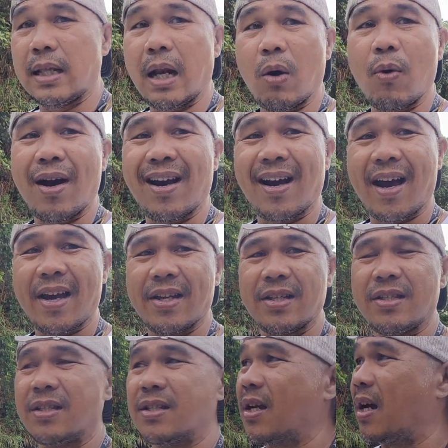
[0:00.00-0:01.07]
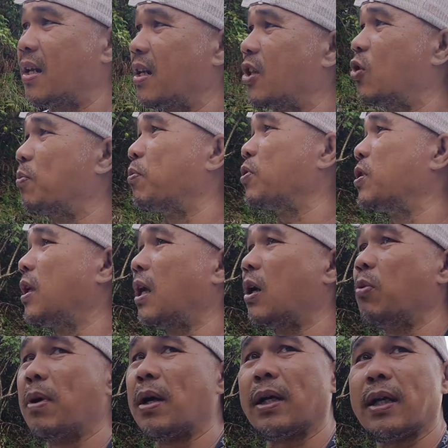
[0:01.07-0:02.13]
dalawang guides andito po
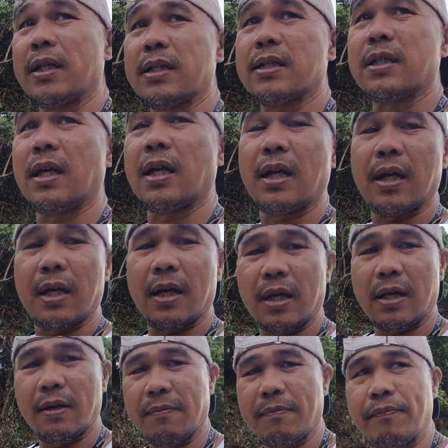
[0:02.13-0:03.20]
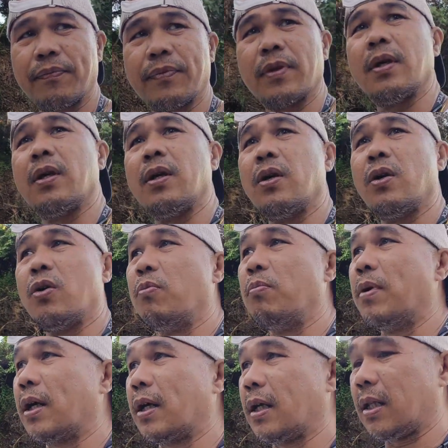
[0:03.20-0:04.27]
sila umakyat sa
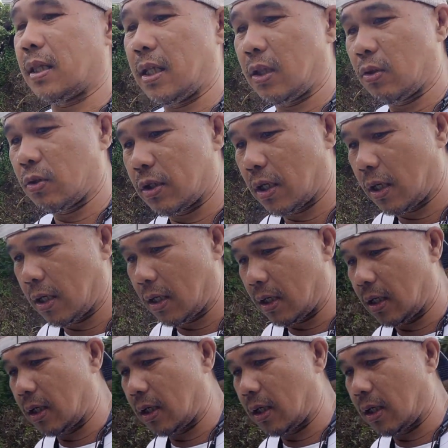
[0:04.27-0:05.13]
umakyat dito sa